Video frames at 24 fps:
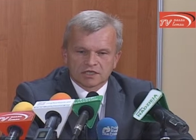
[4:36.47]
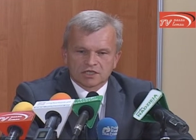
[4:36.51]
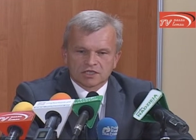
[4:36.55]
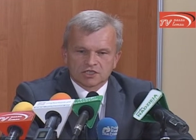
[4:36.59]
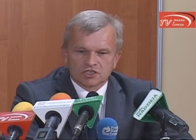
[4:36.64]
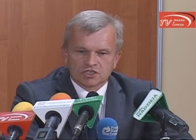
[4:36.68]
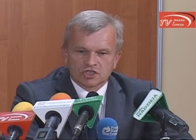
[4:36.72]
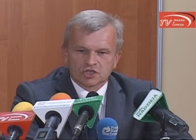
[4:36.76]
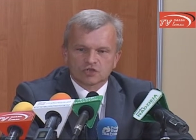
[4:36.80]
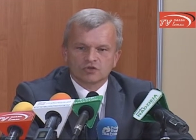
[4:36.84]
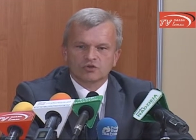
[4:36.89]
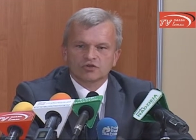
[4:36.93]

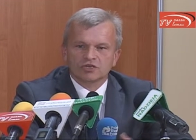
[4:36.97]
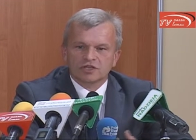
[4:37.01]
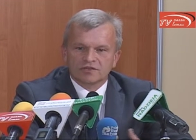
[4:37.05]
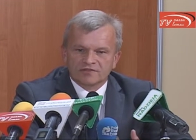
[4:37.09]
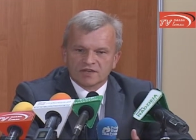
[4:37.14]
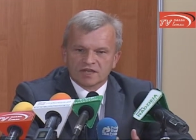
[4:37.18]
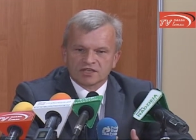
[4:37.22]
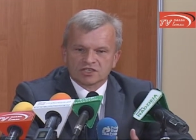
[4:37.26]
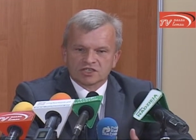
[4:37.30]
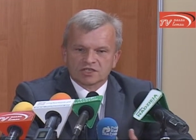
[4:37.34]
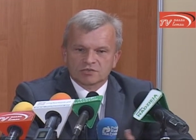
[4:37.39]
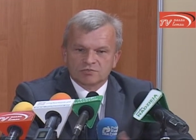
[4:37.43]
Szczególnie w
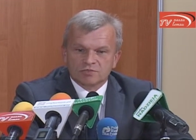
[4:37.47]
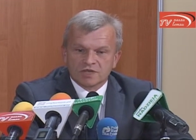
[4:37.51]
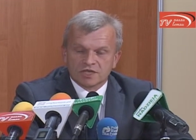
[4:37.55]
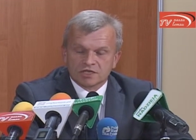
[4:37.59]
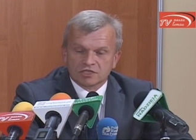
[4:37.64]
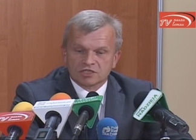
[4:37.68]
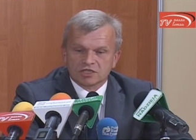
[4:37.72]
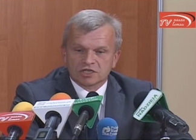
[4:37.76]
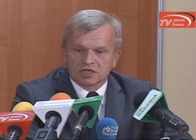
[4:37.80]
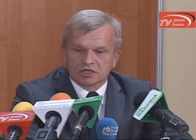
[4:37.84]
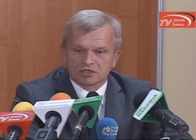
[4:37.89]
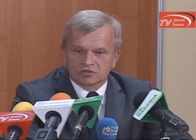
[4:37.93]
naszym
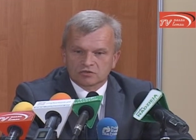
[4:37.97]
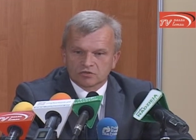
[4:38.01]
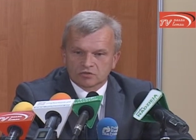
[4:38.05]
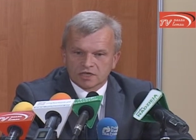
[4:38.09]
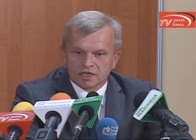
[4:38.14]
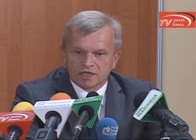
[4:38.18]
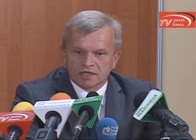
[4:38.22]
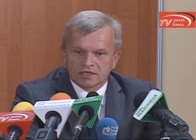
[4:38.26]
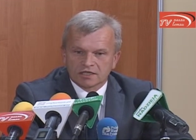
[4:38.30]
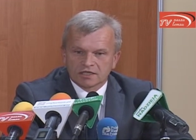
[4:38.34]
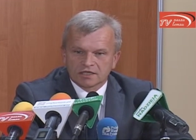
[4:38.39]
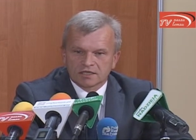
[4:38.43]
mieście,
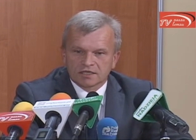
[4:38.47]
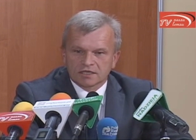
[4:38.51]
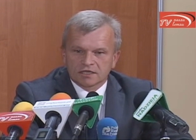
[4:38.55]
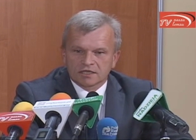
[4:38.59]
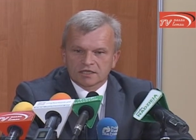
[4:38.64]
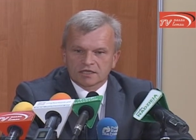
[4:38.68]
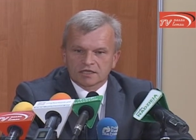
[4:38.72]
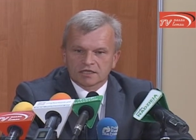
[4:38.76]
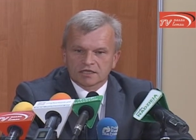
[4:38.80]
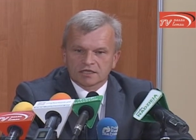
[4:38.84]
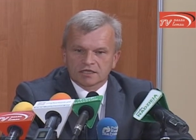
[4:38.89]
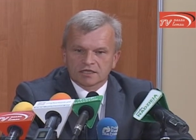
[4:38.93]
które
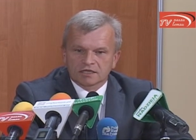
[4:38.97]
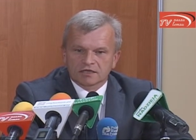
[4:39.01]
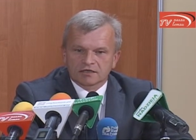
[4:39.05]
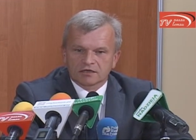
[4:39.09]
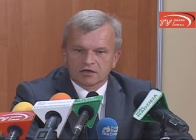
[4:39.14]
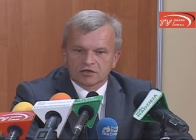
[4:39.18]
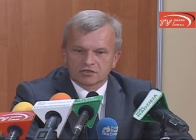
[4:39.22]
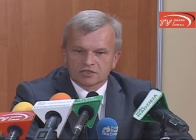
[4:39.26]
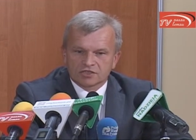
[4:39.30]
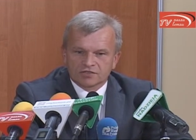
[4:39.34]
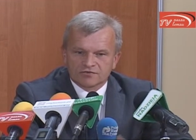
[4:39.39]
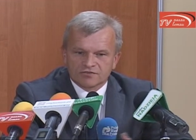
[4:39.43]
e,
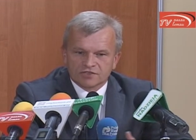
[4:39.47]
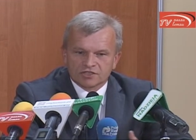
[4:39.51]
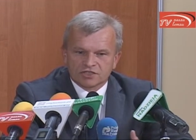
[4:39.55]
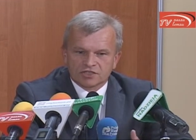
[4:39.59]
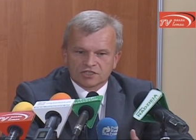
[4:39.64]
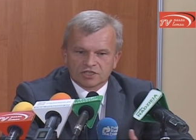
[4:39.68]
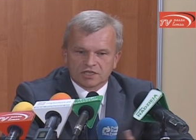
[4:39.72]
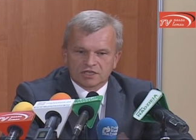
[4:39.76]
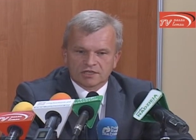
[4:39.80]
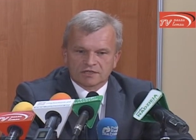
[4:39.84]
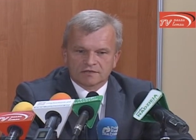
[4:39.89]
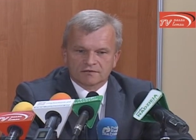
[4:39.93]

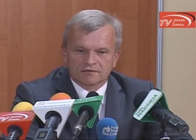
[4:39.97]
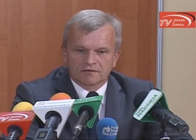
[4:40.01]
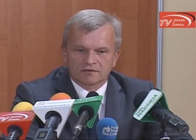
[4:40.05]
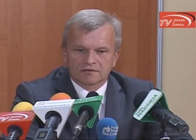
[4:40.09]
oczywiście